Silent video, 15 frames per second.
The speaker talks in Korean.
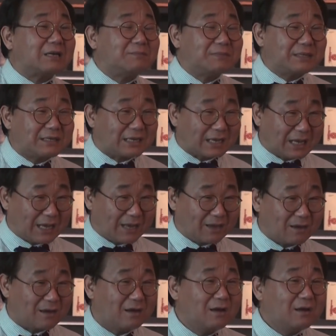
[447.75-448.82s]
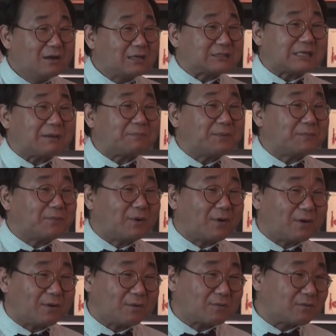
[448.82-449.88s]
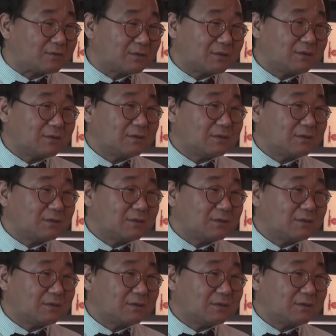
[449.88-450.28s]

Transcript: 힘드니까요. 어차피 뭐